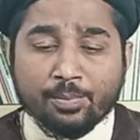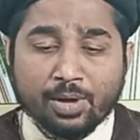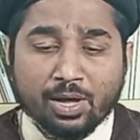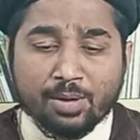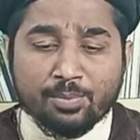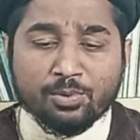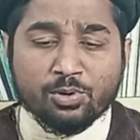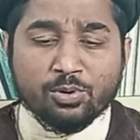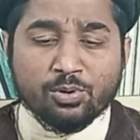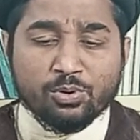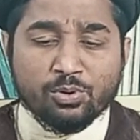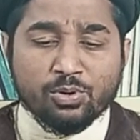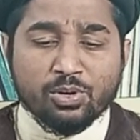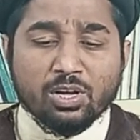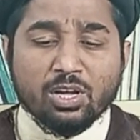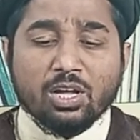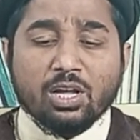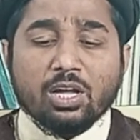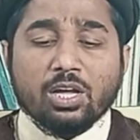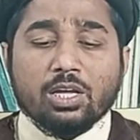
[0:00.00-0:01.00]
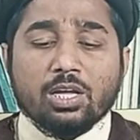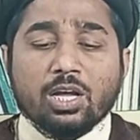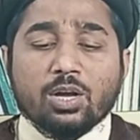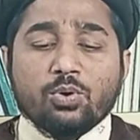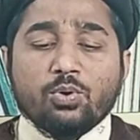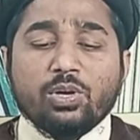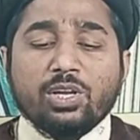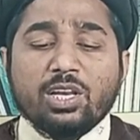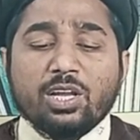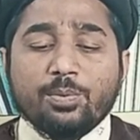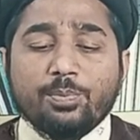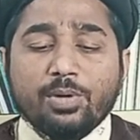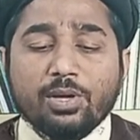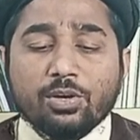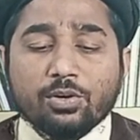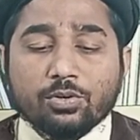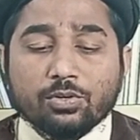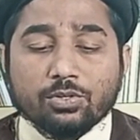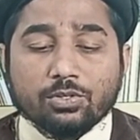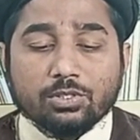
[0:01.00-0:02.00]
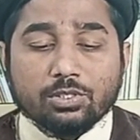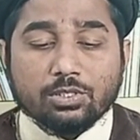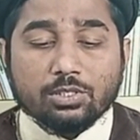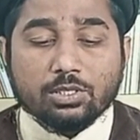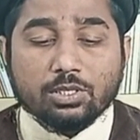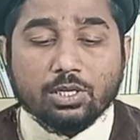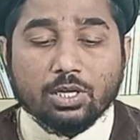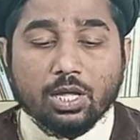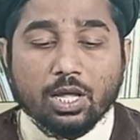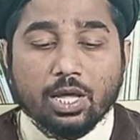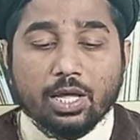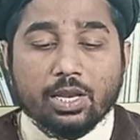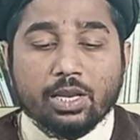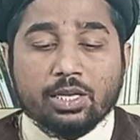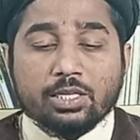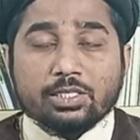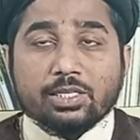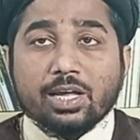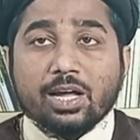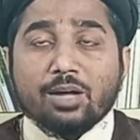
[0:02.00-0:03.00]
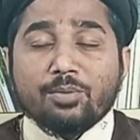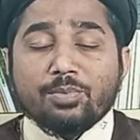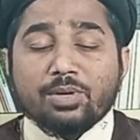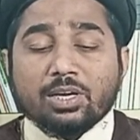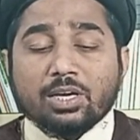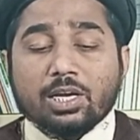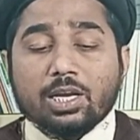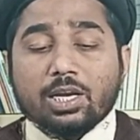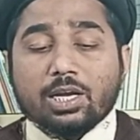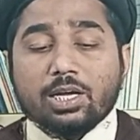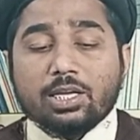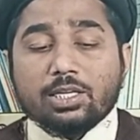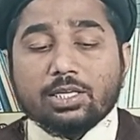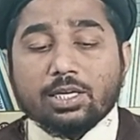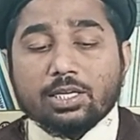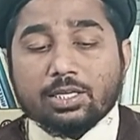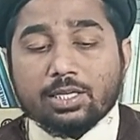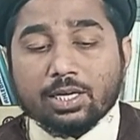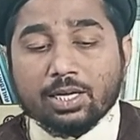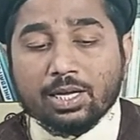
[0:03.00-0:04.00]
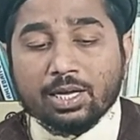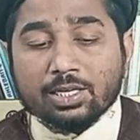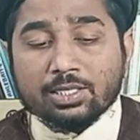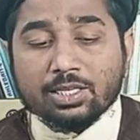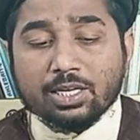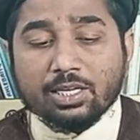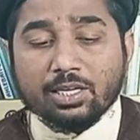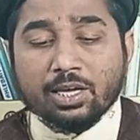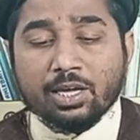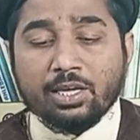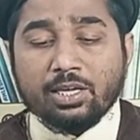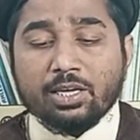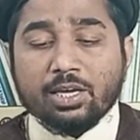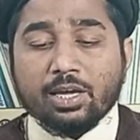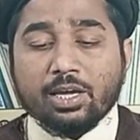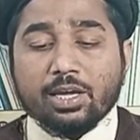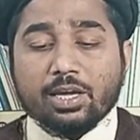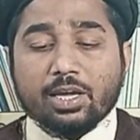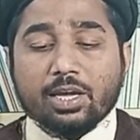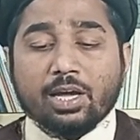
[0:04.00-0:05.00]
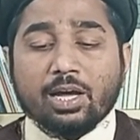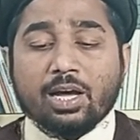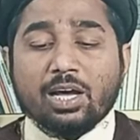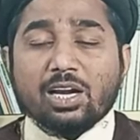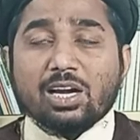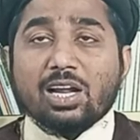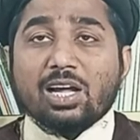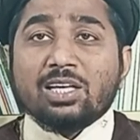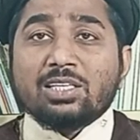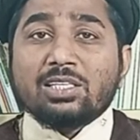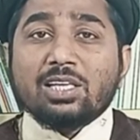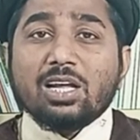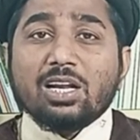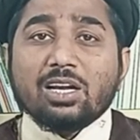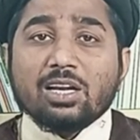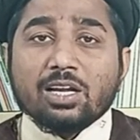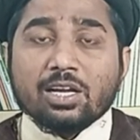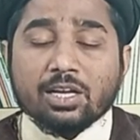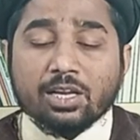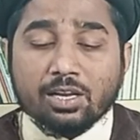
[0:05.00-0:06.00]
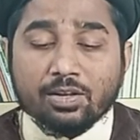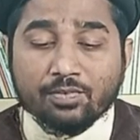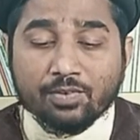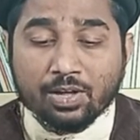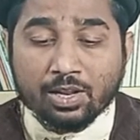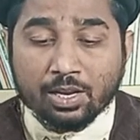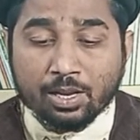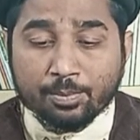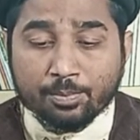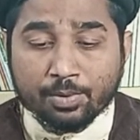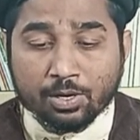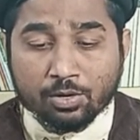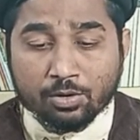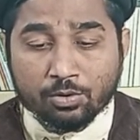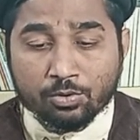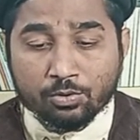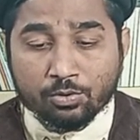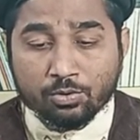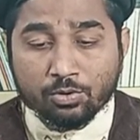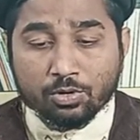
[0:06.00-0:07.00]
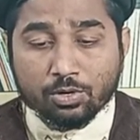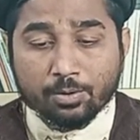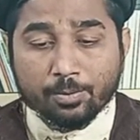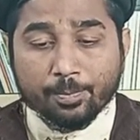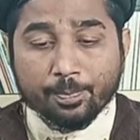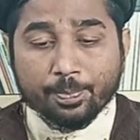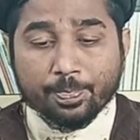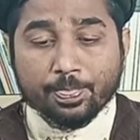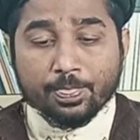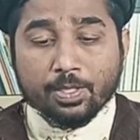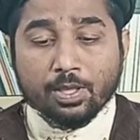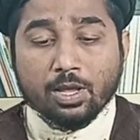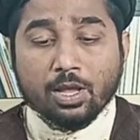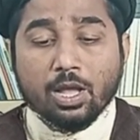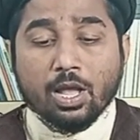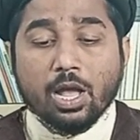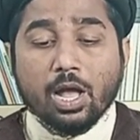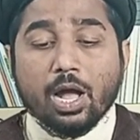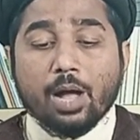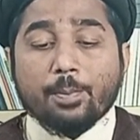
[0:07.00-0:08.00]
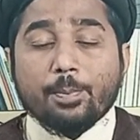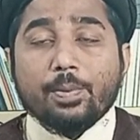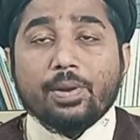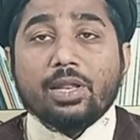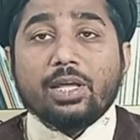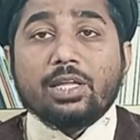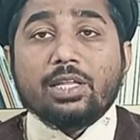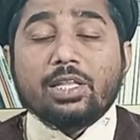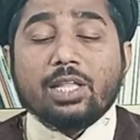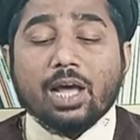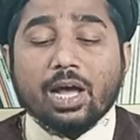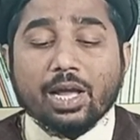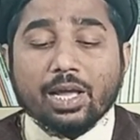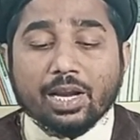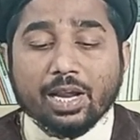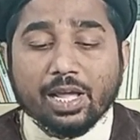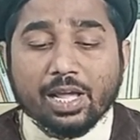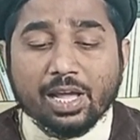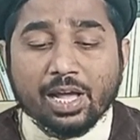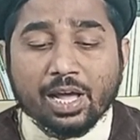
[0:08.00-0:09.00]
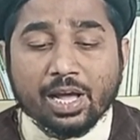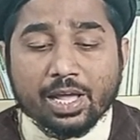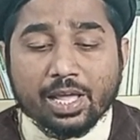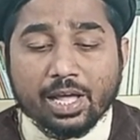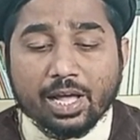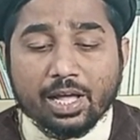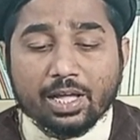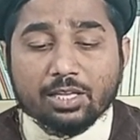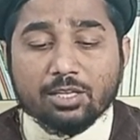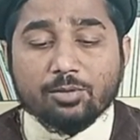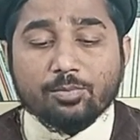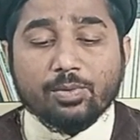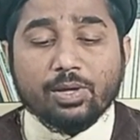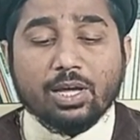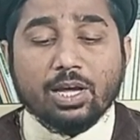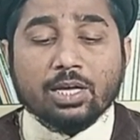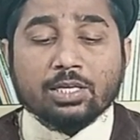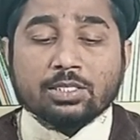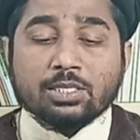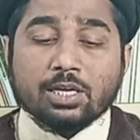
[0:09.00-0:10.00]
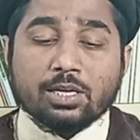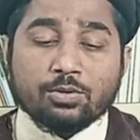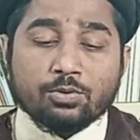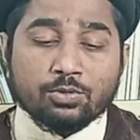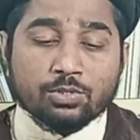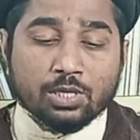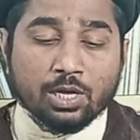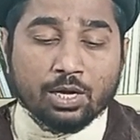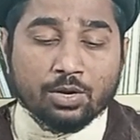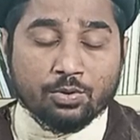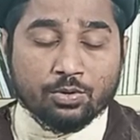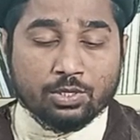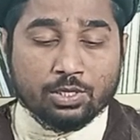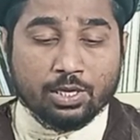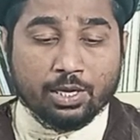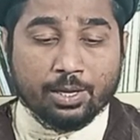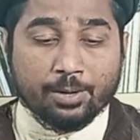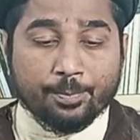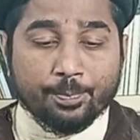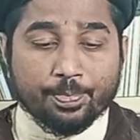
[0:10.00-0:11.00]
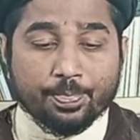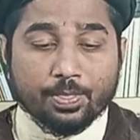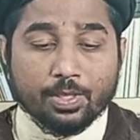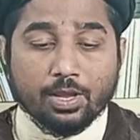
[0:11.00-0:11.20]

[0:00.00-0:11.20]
इमाम हो या कोई नबी हो निज़ाम खिलकत का तकाजा यही है कि हर असर रखने वाला मखलूक अपने दायरे हयात में असर गुज़ार होता है